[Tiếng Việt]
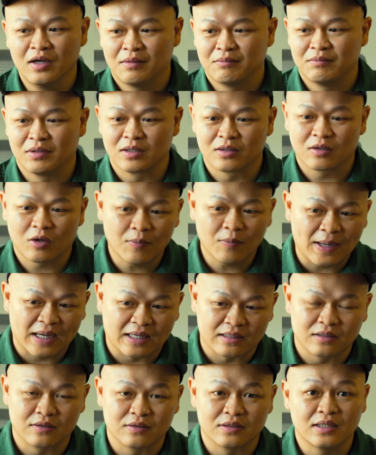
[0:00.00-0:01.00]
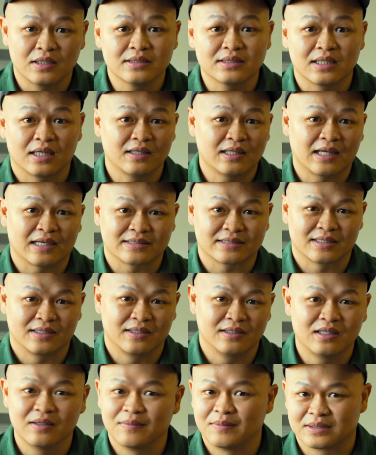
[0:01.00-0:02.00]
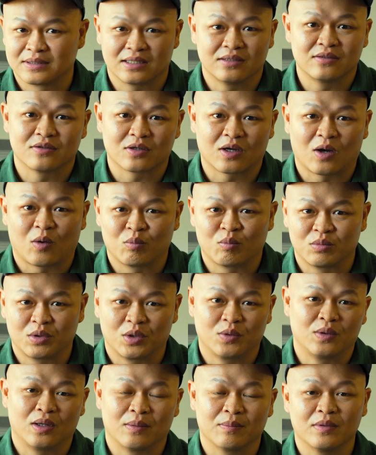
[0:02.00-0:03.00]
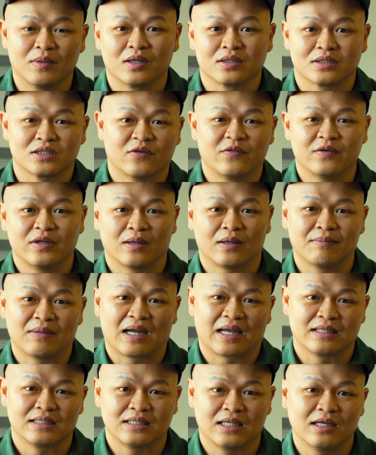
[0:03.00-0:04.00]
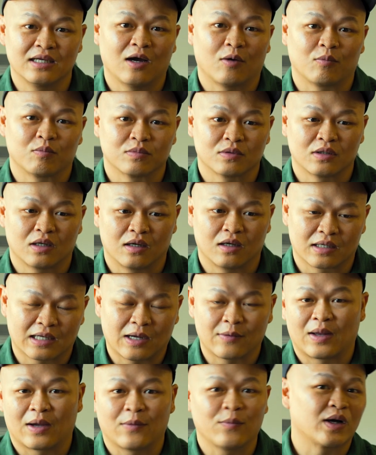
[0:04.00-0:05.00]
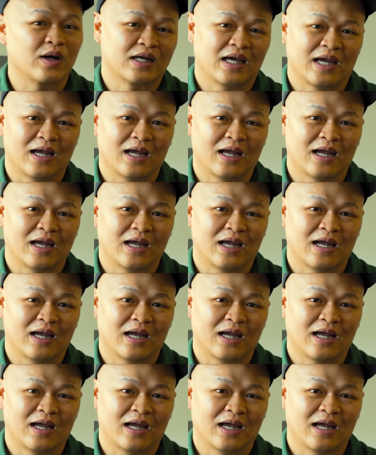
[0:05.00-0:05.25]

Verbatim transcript: mình có bằng từ tiến sĩ thạc sĩ thì mình sẽ được cộng nhiều điểm hơn so với những bạn chỉ học uh, cao đẳng hoặc